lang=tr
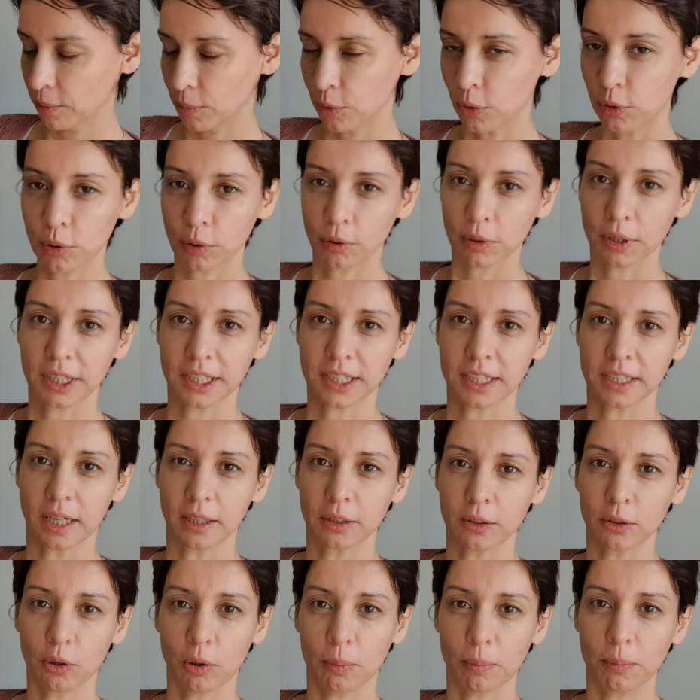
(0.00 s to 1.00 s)
Bütün
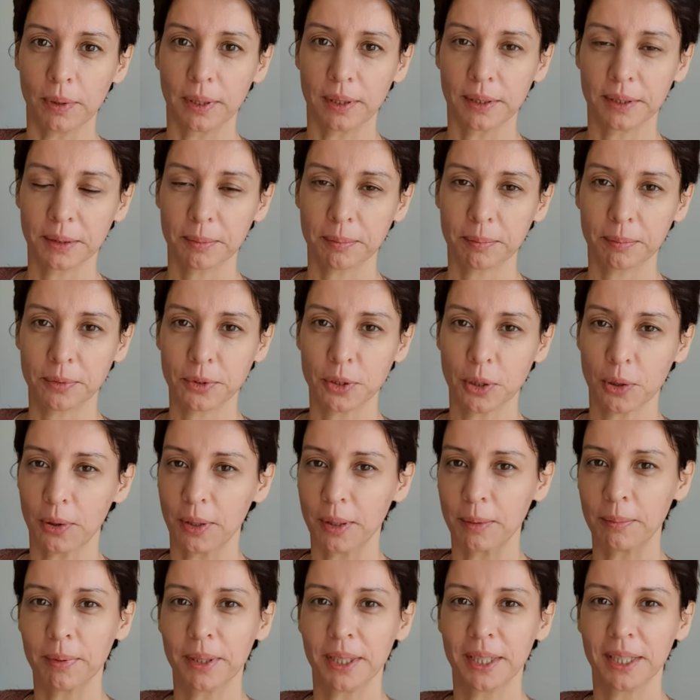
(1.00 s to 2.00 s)
kızlar toplanıp
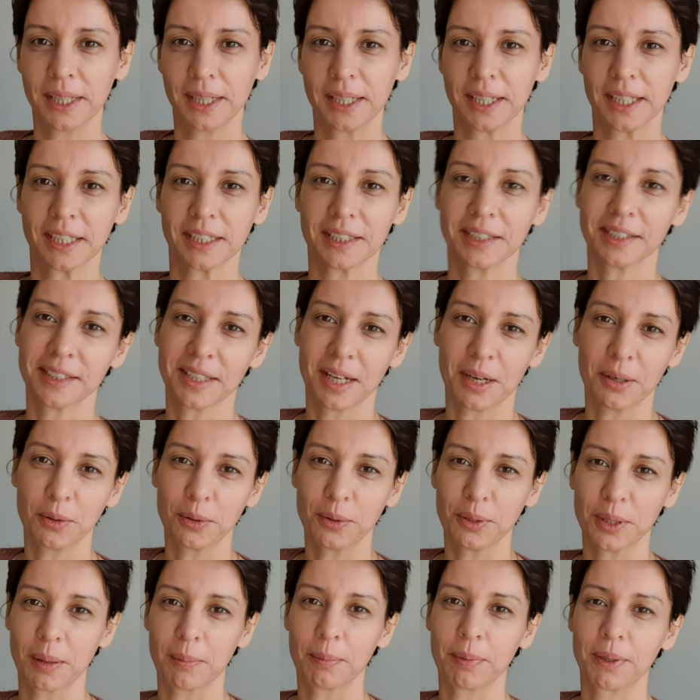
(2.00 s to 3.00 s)
şöyle bir kızlar
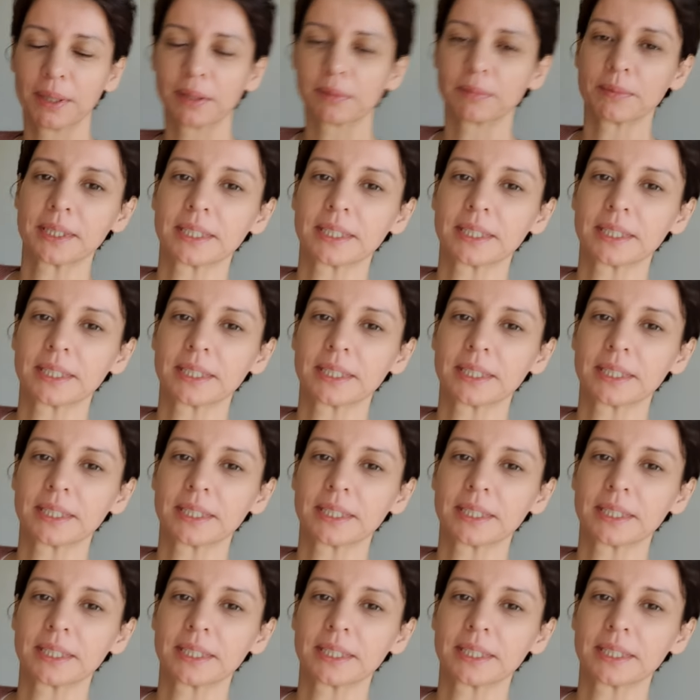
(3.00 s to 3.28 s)
günü yapalım